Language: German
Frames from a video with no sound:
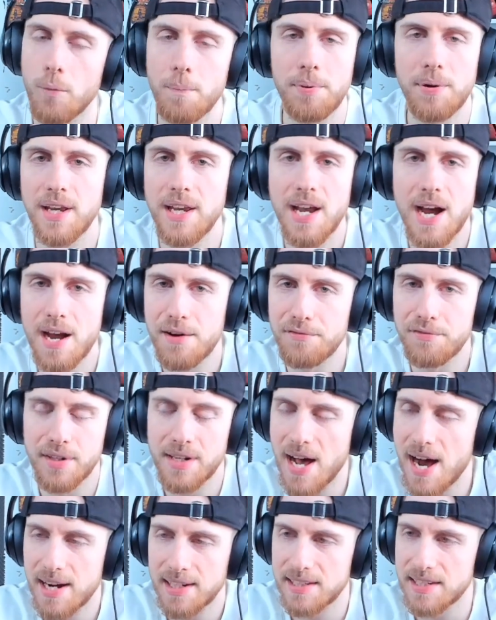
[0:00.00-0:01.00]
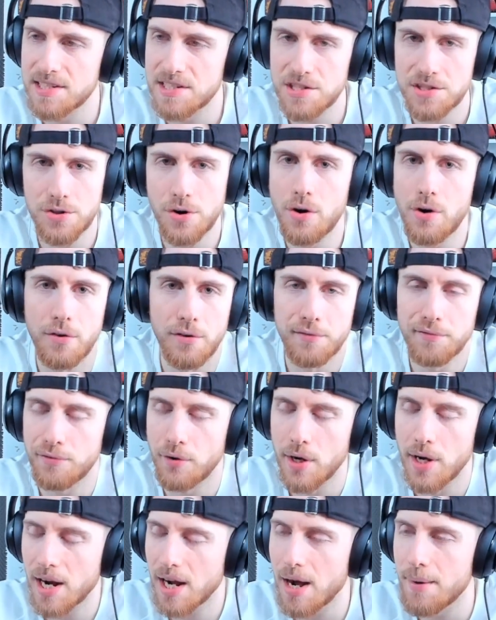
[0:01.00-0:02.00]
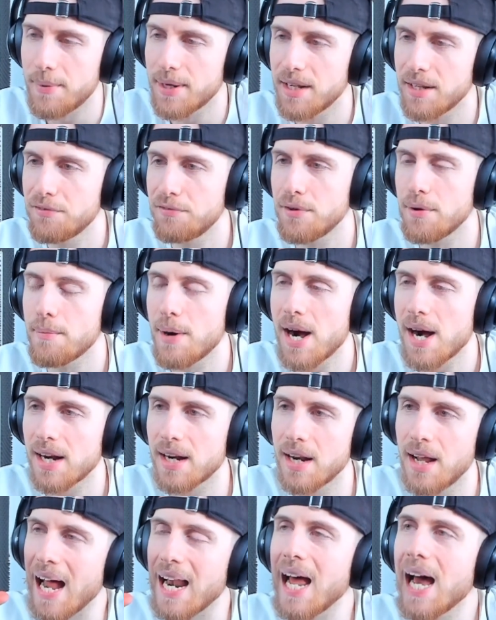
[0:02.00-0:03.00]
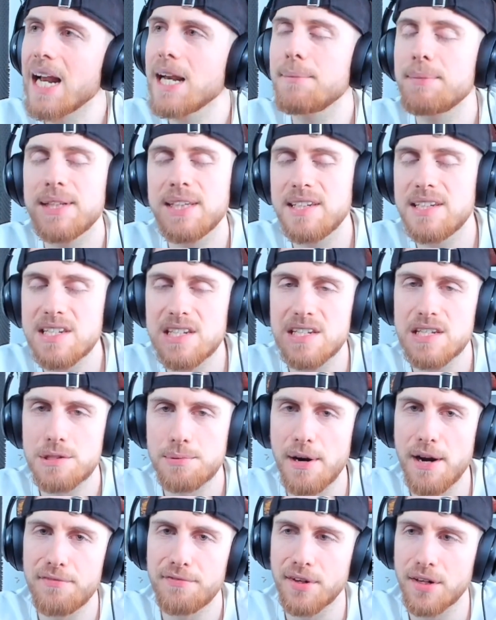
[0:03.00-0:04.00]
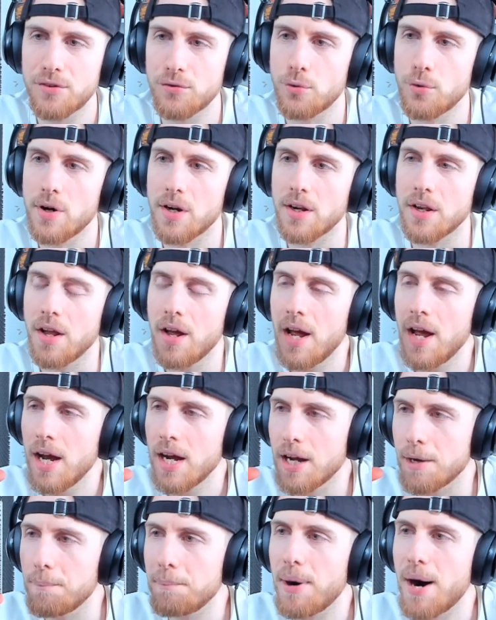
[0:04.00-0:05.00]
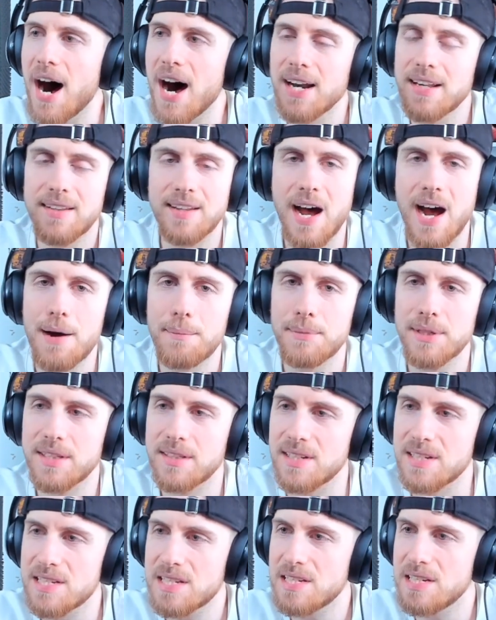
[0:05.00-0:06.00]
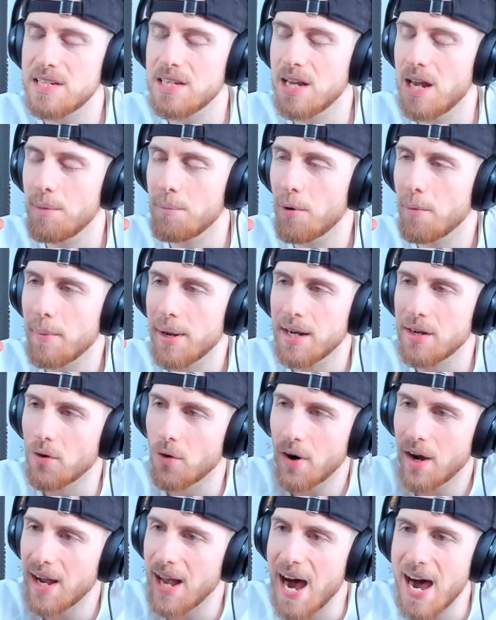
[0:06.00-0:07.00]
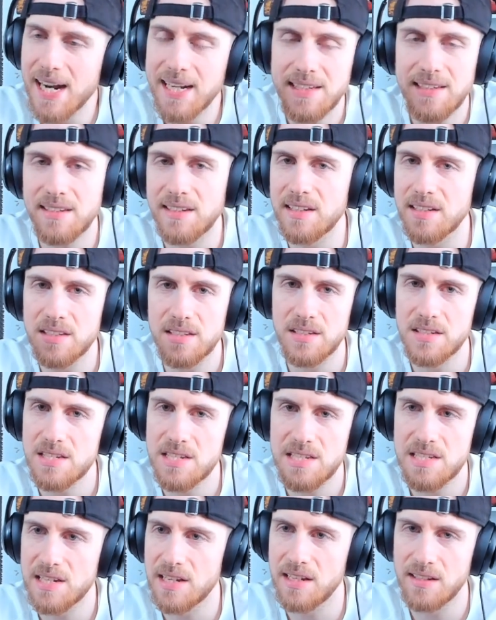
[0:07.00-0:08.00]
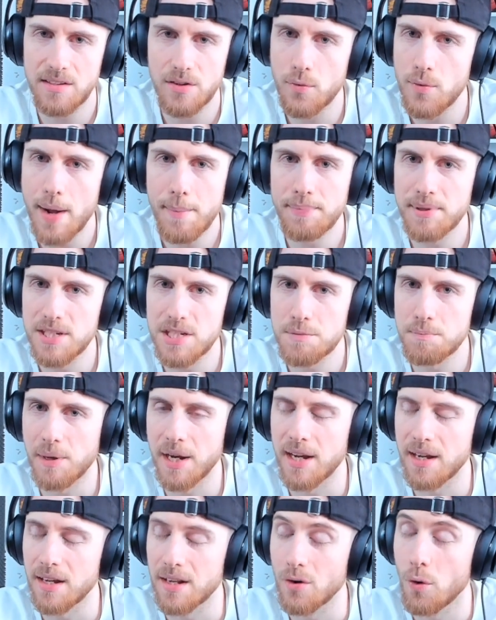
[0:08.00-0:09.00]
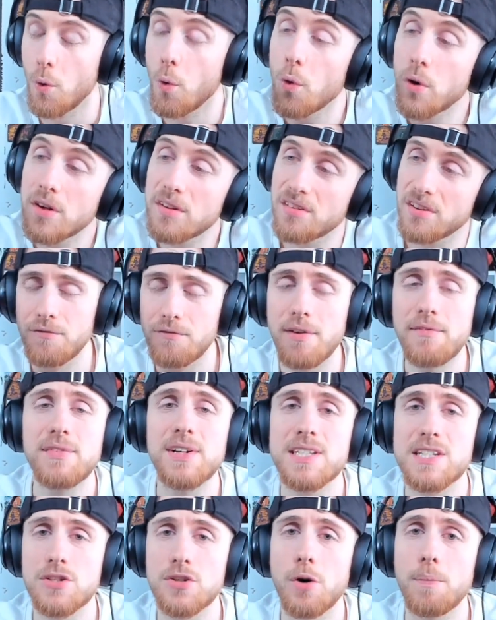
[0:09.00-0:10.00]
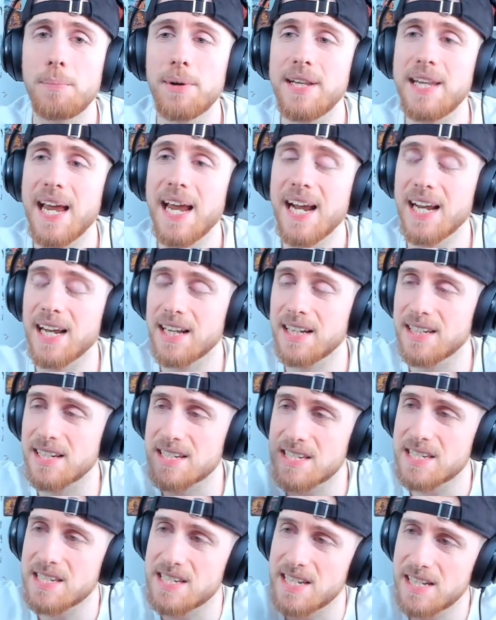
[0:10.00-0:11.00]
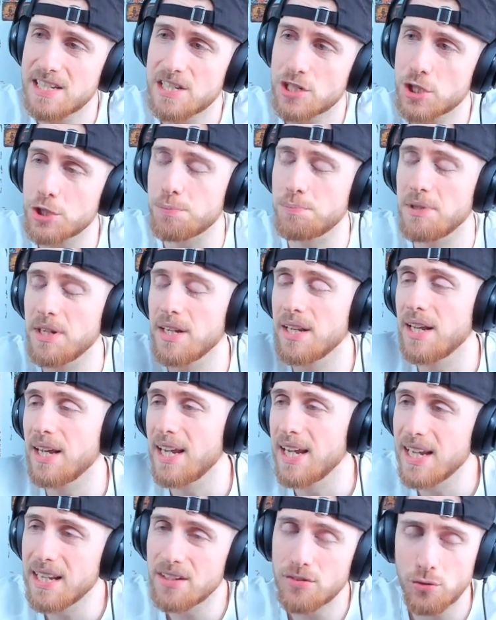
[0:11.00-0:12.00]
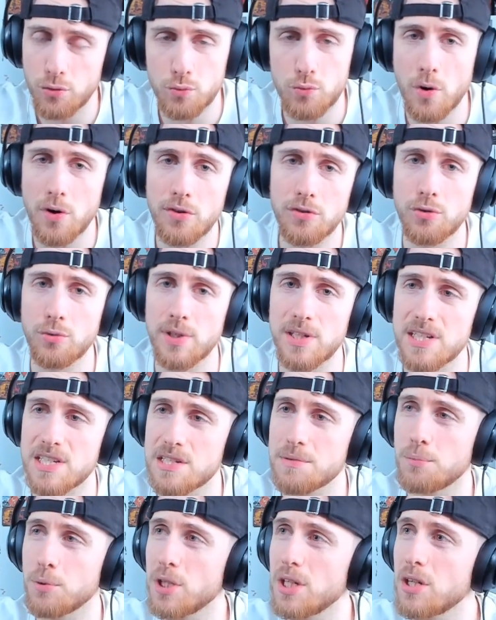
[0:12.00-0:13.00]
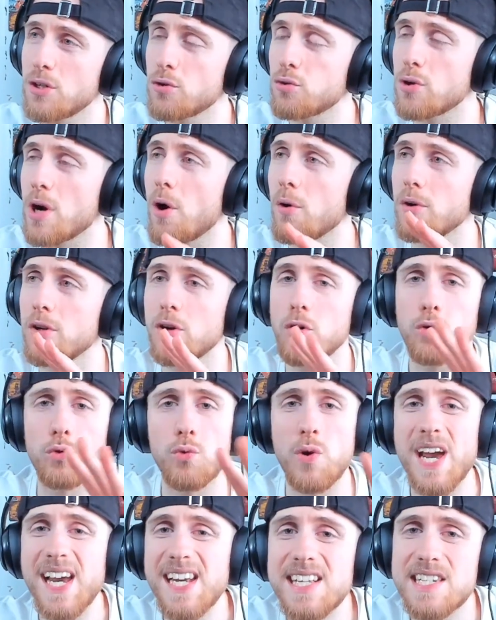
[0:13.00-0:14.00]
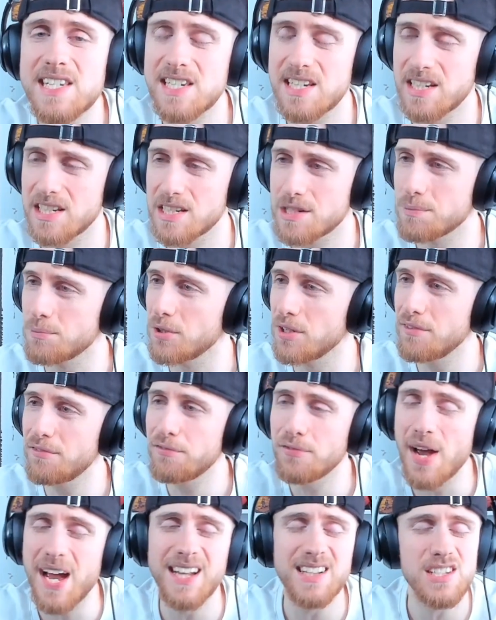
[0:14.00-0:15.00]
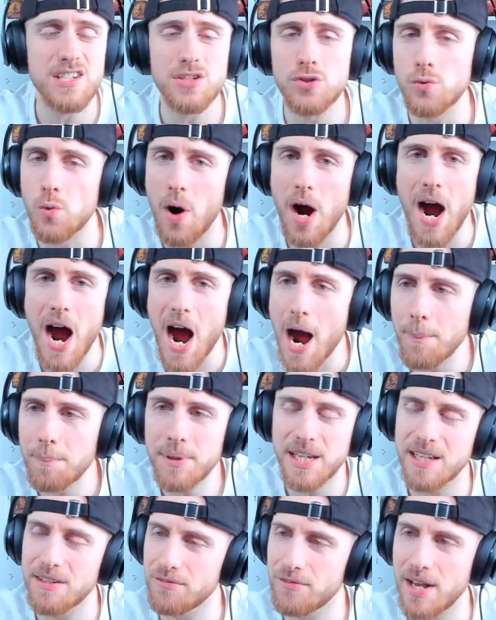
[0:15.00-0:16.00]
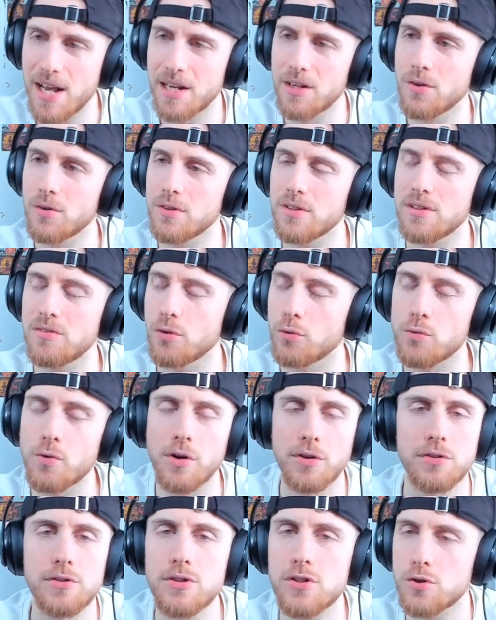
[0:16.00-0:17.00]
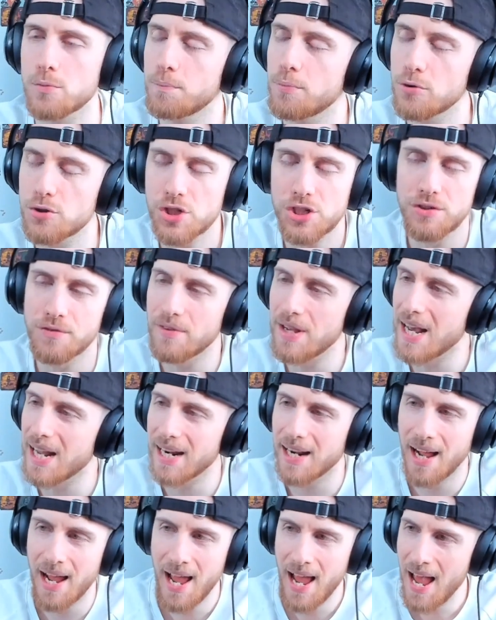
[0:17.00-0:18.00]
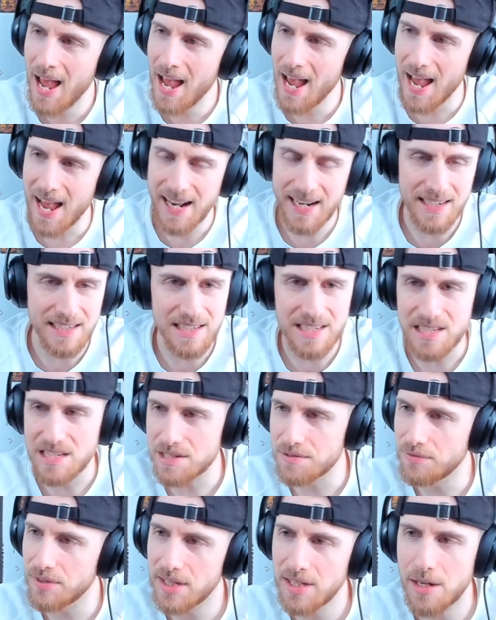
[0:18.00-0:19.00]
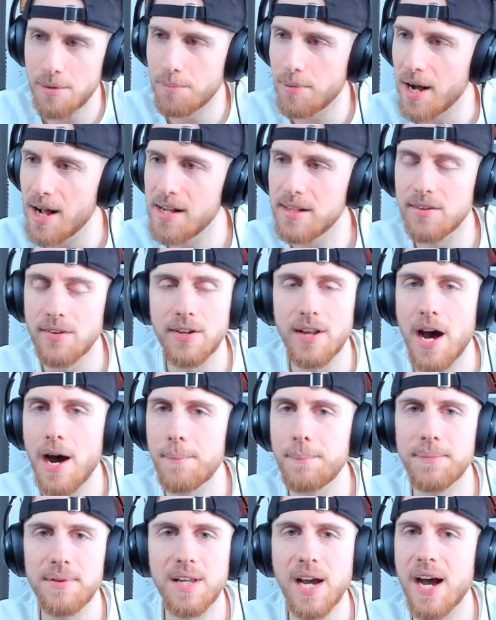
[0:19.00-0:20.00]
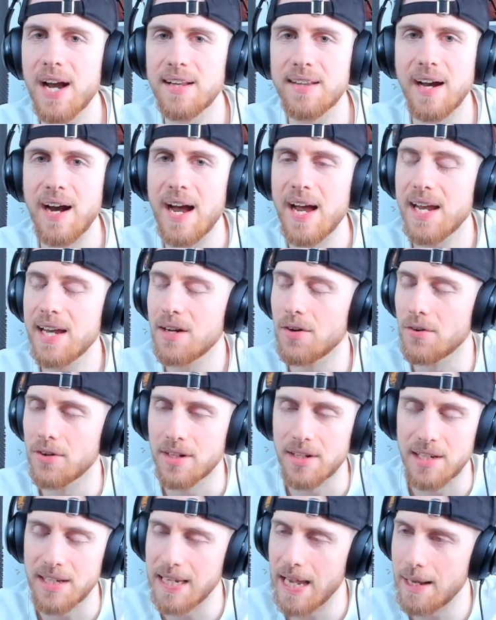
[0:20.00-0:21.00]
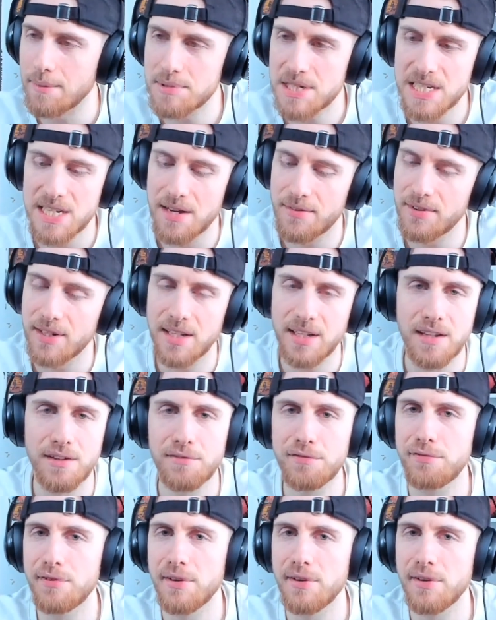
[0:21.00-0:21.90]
OP einfach nach der Saison und vorher kann man nicht viel machen. Alleine mit diesen zwei Faktoren gepaart damit, dass die im Moment noch gar nicht die Intensität der Raptors bringen. Und wenn wir jetzt noch bedenken, dass das nächste Spiel in Toronto ist, wo die Crowd crazy ist, wo die Fans so abgehen werden und Toronto so pushen werden, ey, dann sitzen wir hier bald und haben 3-3 und ein Game 7 in